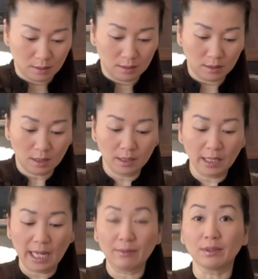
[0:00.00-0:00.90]
Trời
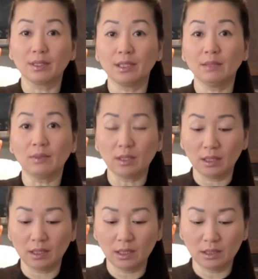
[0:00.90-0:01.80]
ca bằng kia, bằng
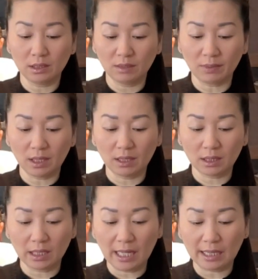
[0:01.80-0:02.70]
kia này cứ chỉ bằng kia
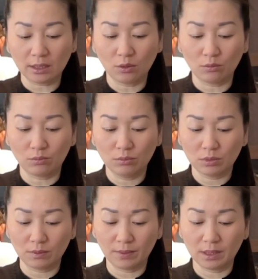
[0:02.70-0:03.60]
khá thống.
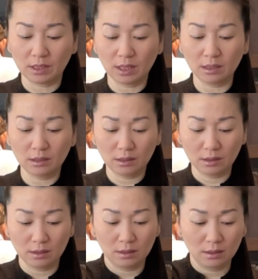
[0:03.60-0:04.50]
Nó bình chẳng
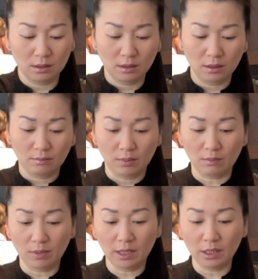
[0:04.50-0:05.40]
hoặc
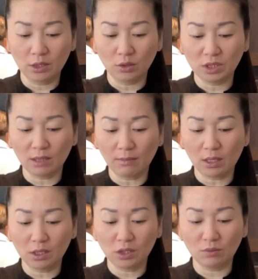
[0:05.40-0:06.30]
mấy nó vô trên máu
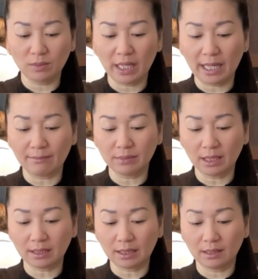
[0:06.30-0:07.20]
nó không thèm
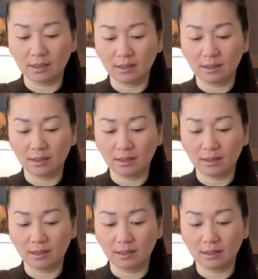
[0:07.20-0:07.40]
tật ta.